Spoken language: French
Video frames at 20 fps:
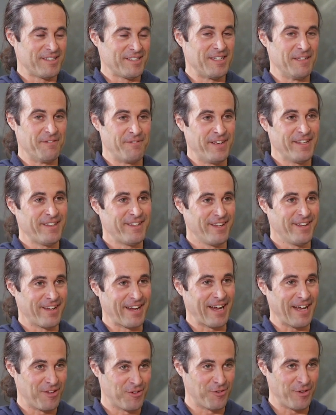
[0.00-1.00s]
ça s'est fait euh,
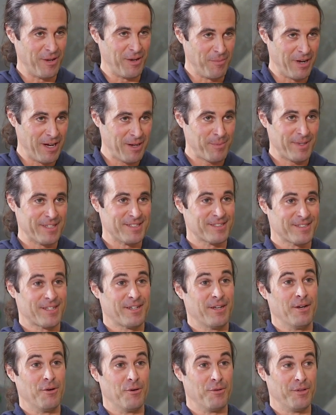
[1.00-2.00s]
graduellement parce
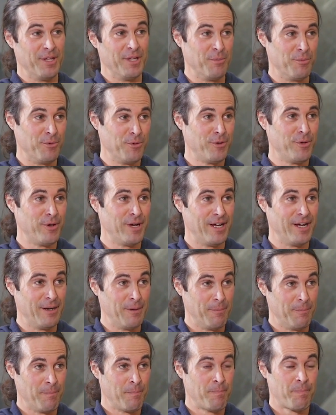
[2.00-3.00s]
qu'au début, euh,
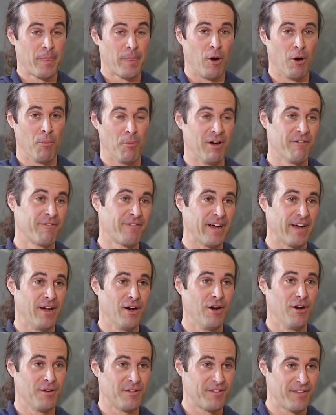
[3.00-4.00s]
on m'offrait
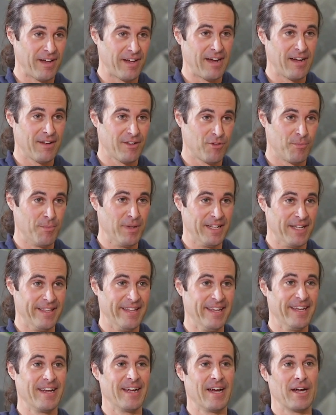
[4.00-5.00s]
un tiers du
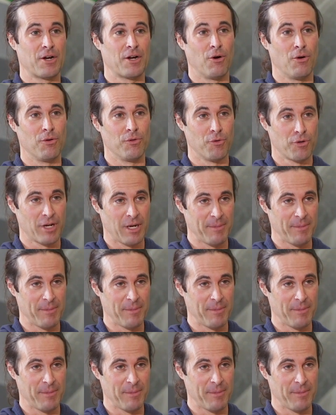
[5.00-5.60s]
building en condo